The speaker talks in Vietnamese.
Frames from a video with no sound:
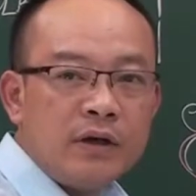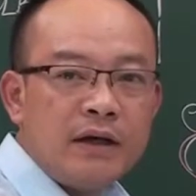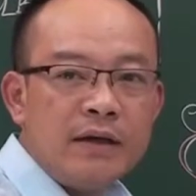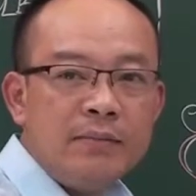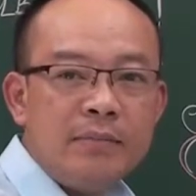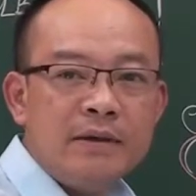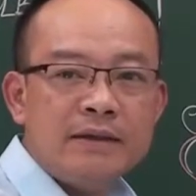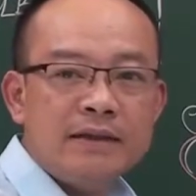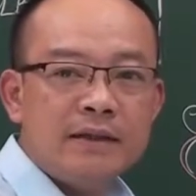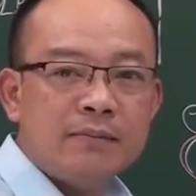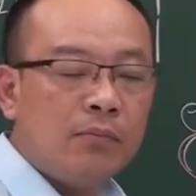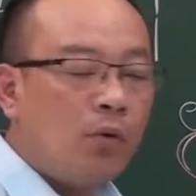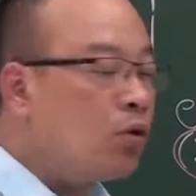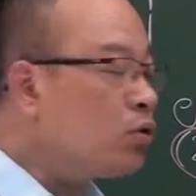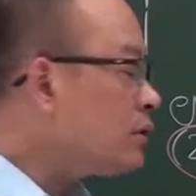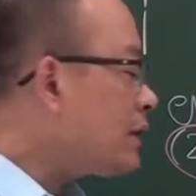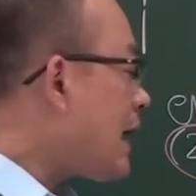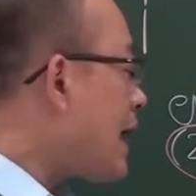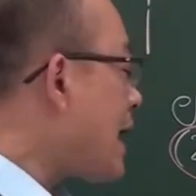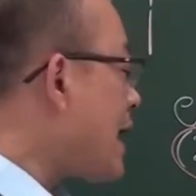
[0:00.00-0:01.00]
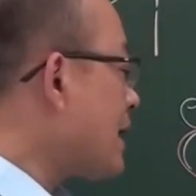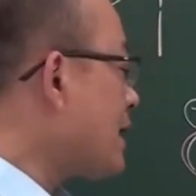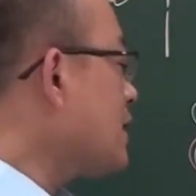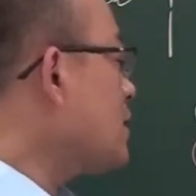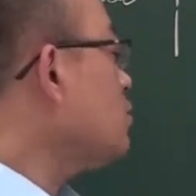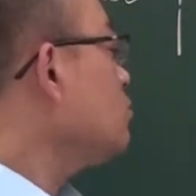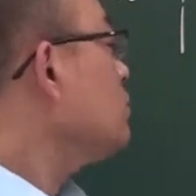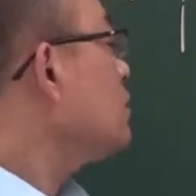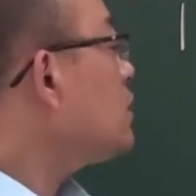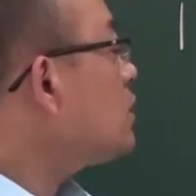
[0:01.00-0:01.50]
khi mình chỉ mô tả cái
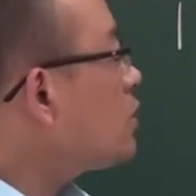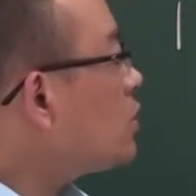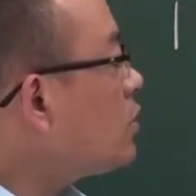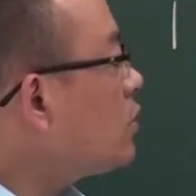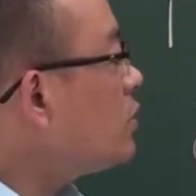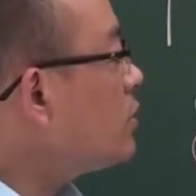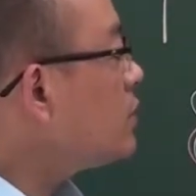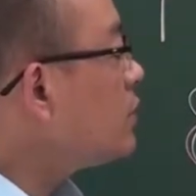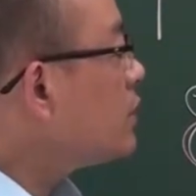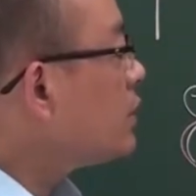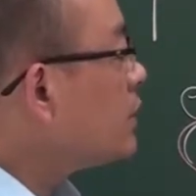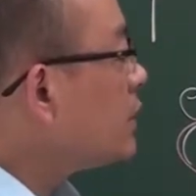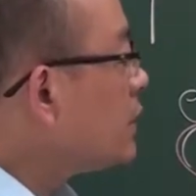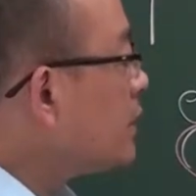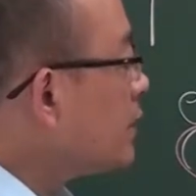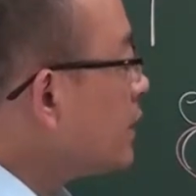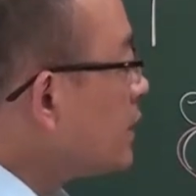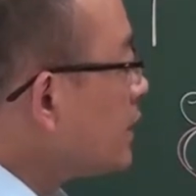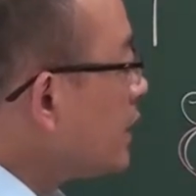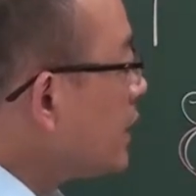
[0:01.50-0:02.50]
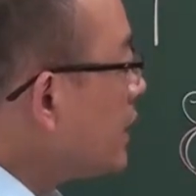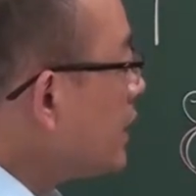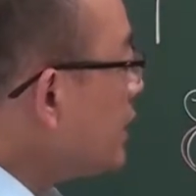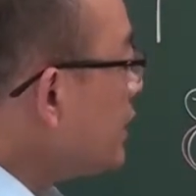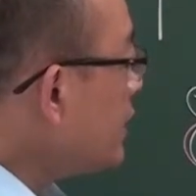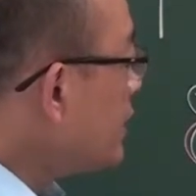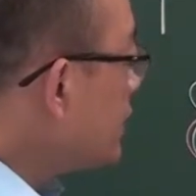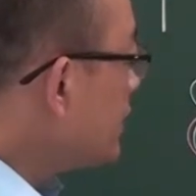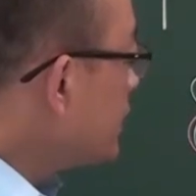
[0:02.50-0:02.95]
công thức thôi đấy